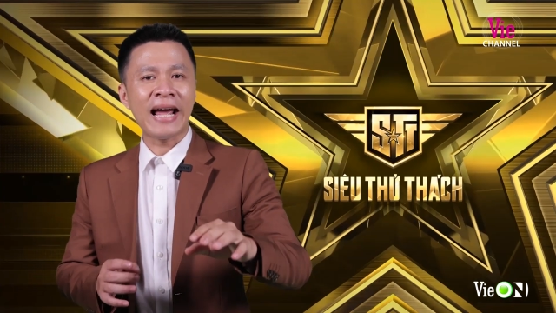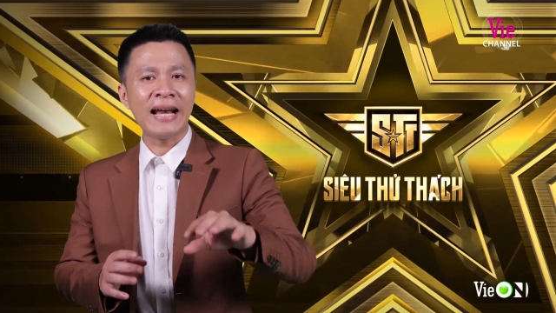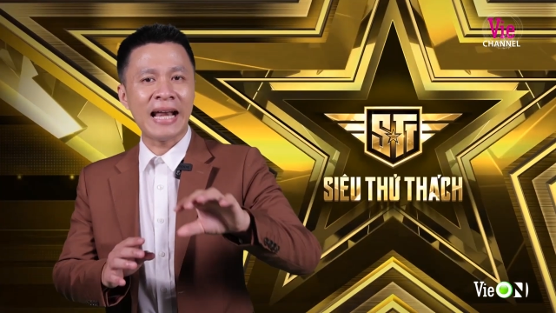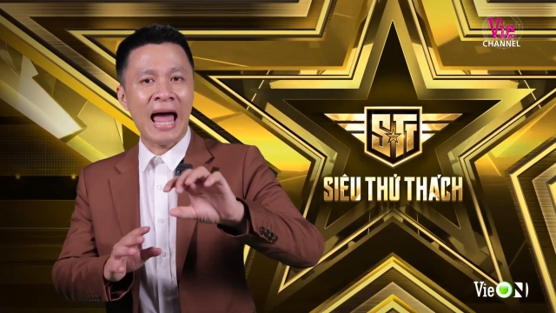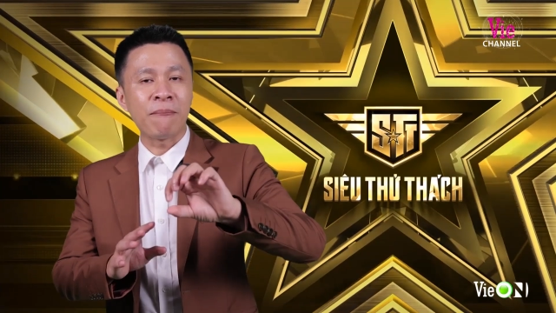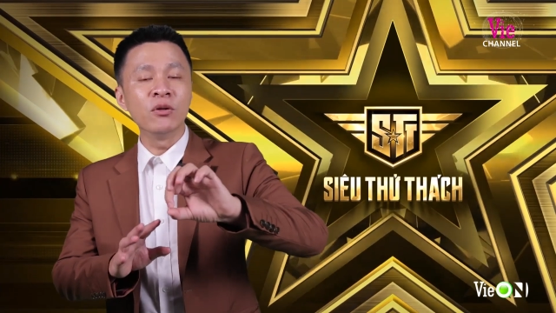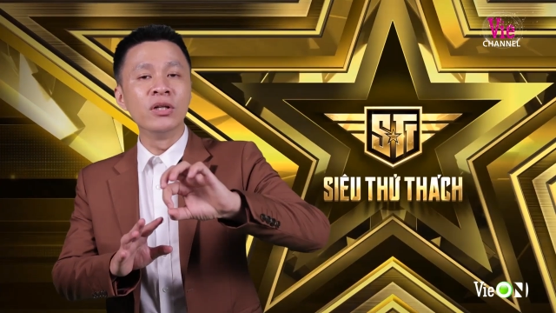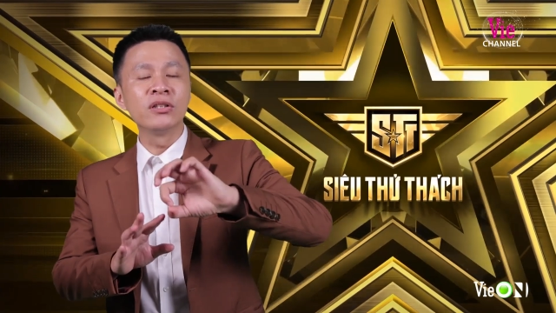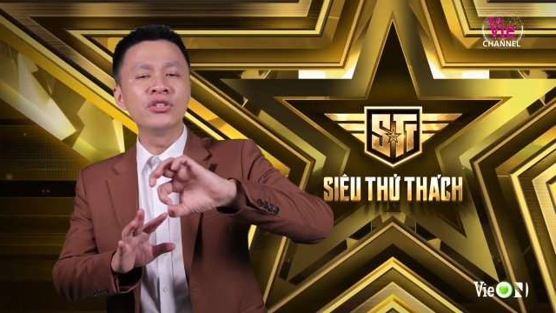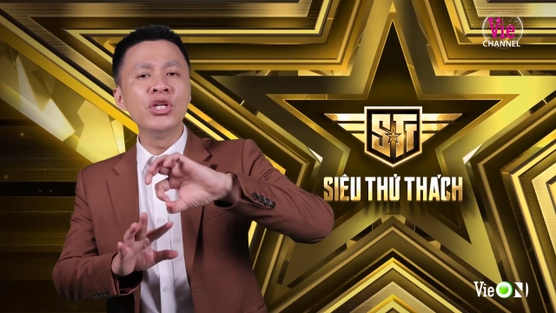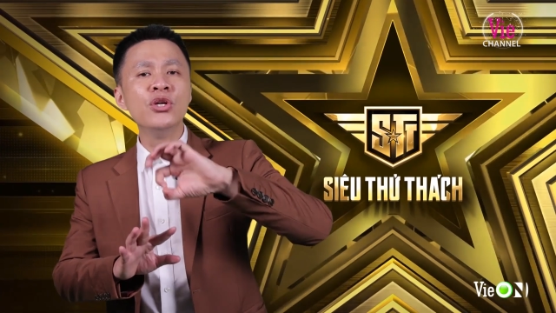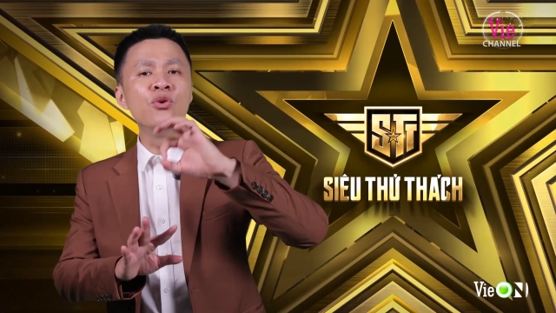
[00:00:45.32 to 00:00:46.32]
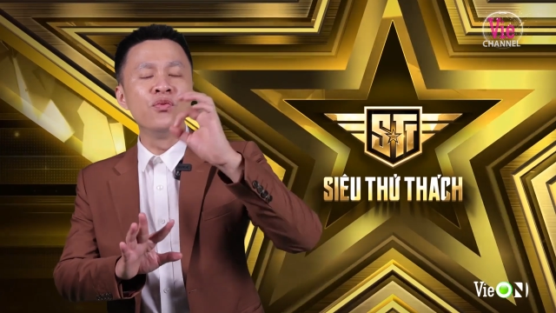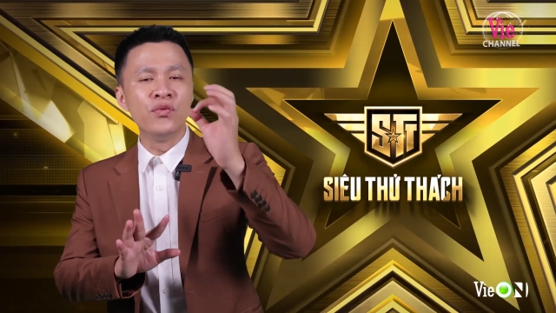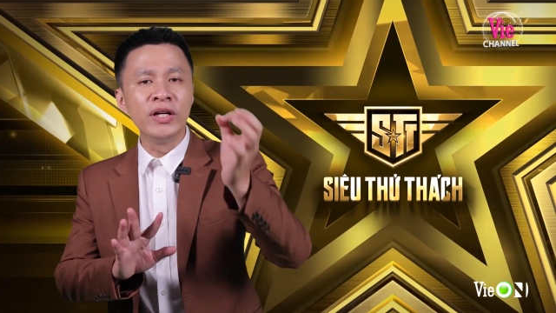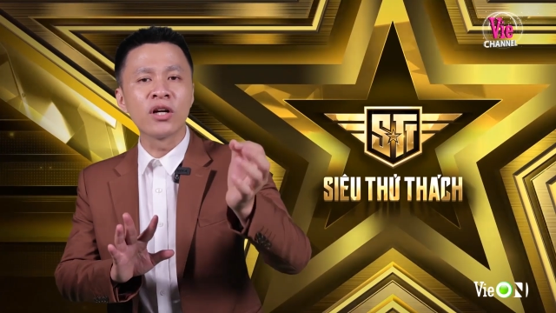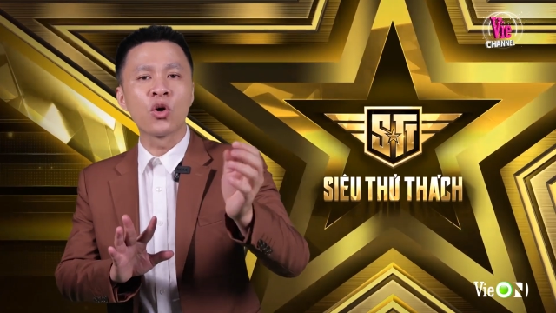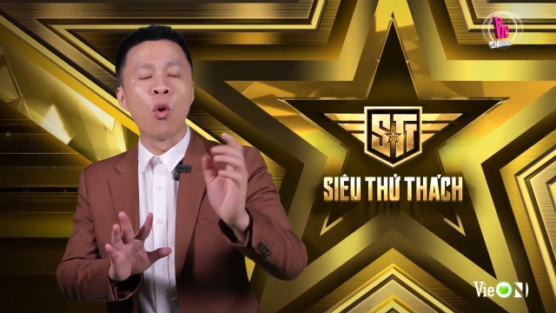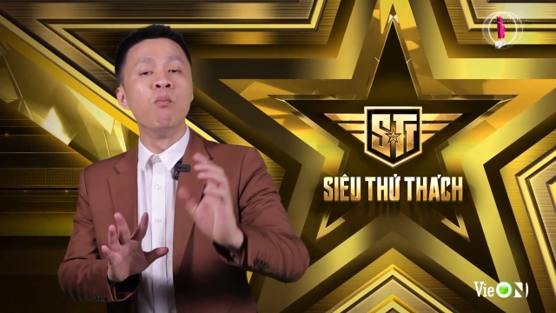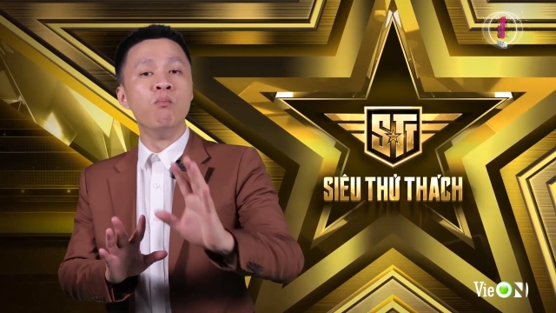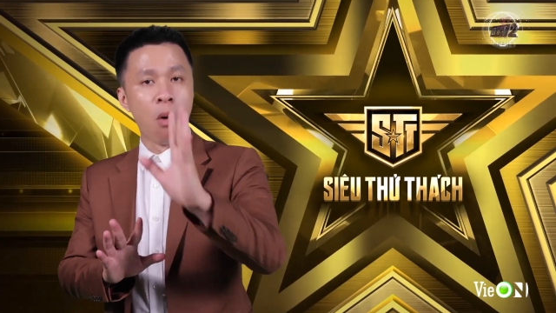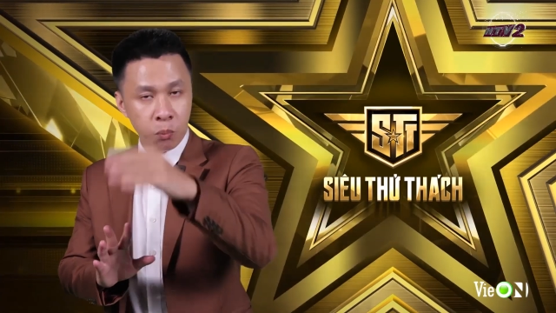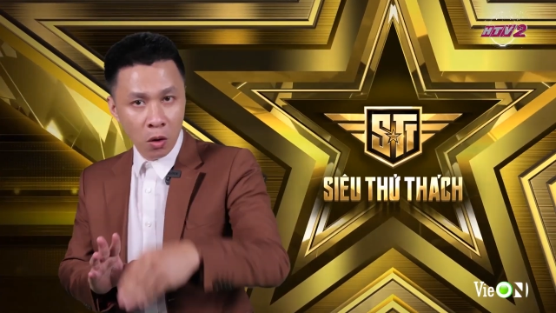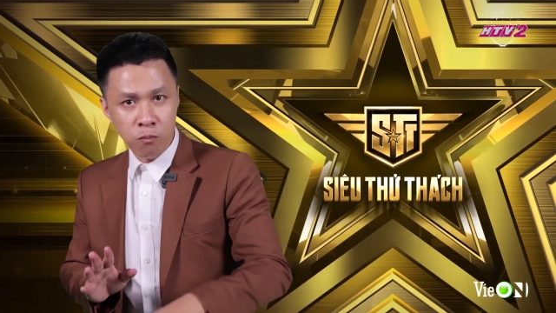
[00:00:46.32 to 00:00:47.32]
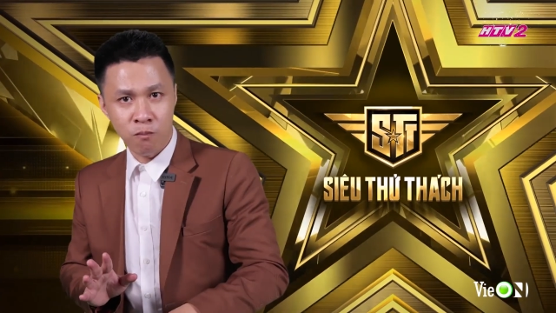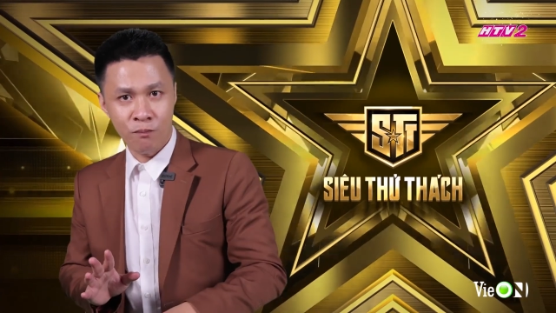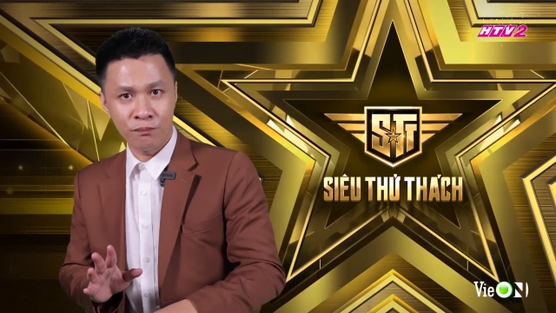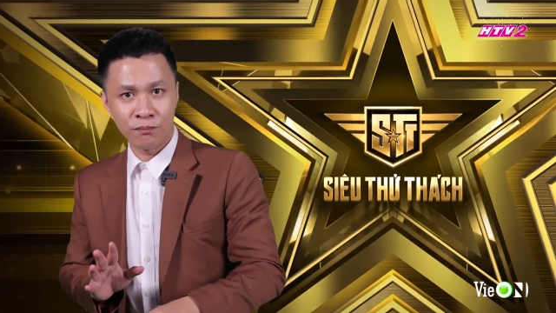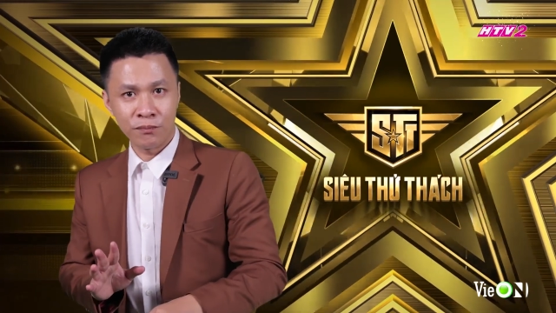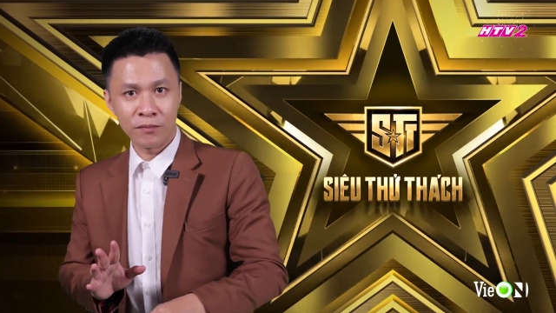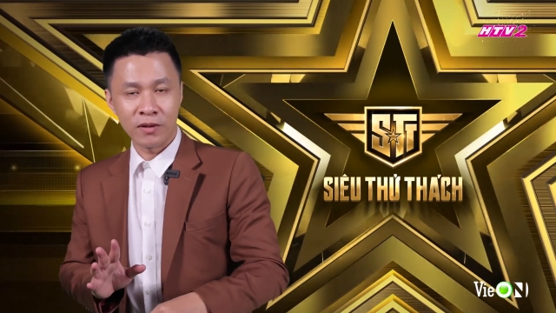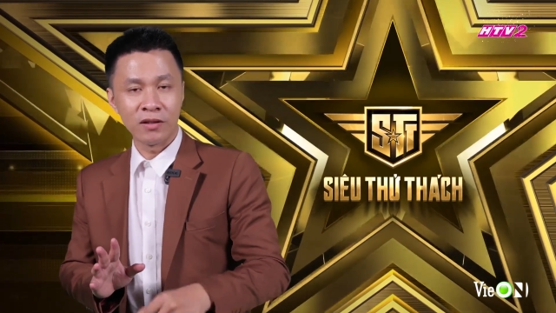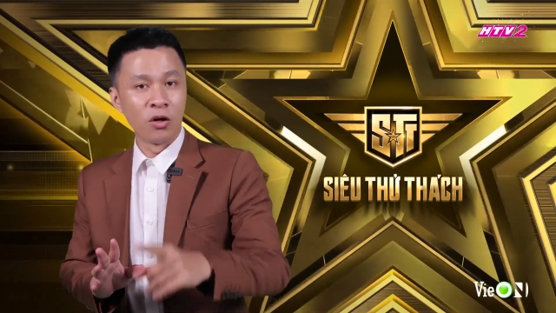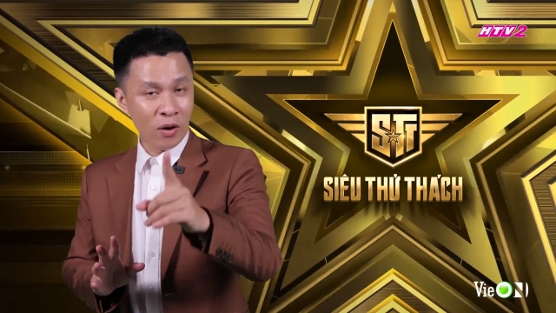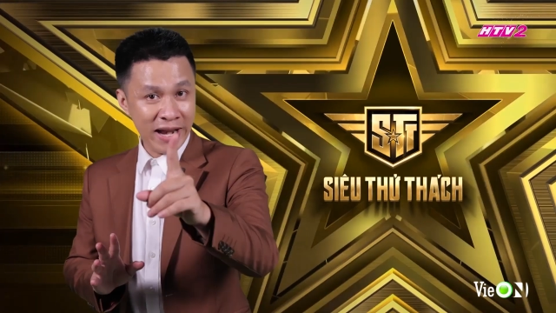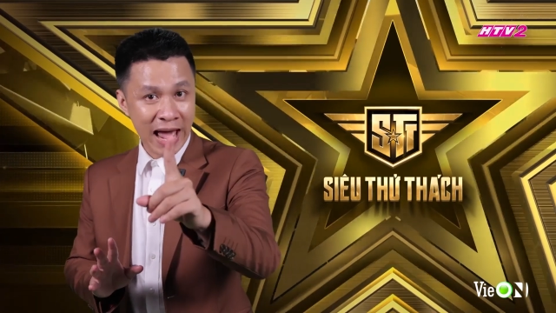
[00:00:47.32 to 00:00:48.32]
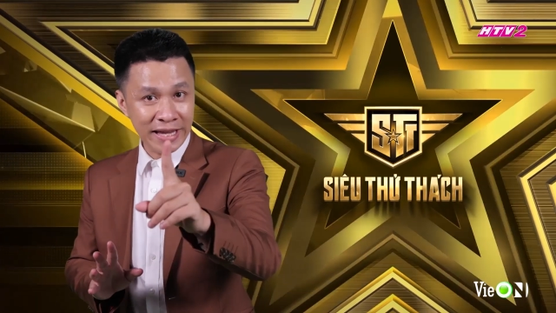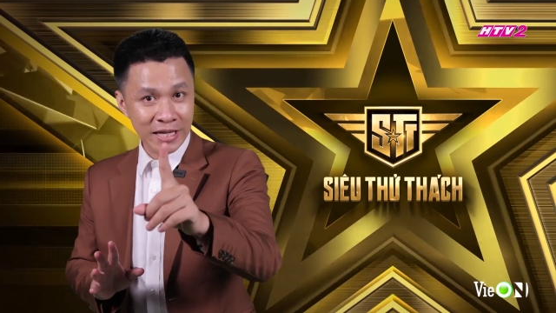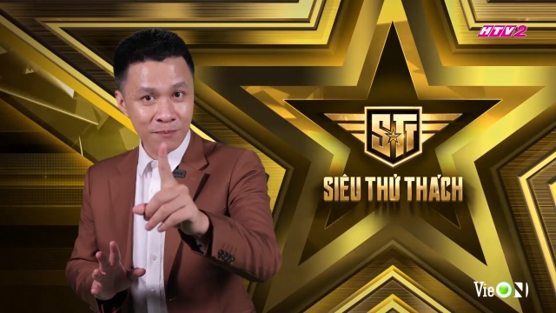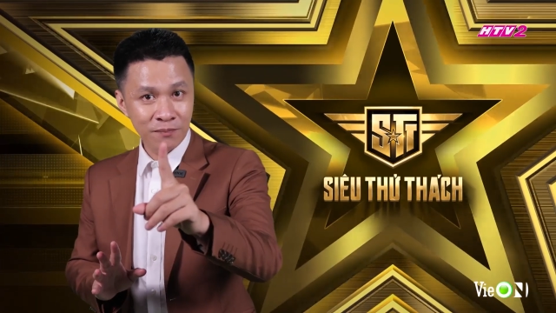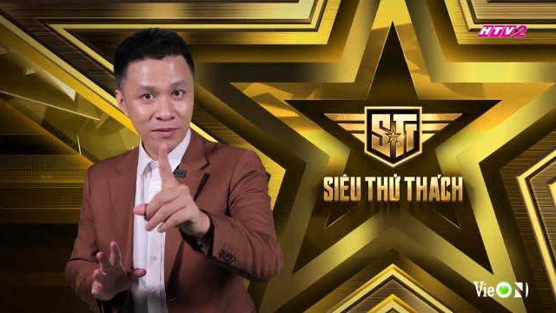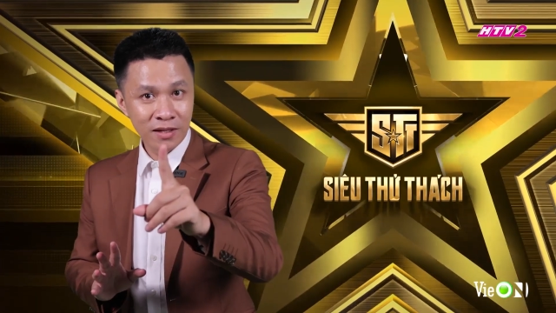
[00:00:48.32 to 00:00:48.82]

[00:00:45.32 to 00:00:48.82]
năng làm được nhiều việc cùng một lúc, được gọi là đa nhiệm.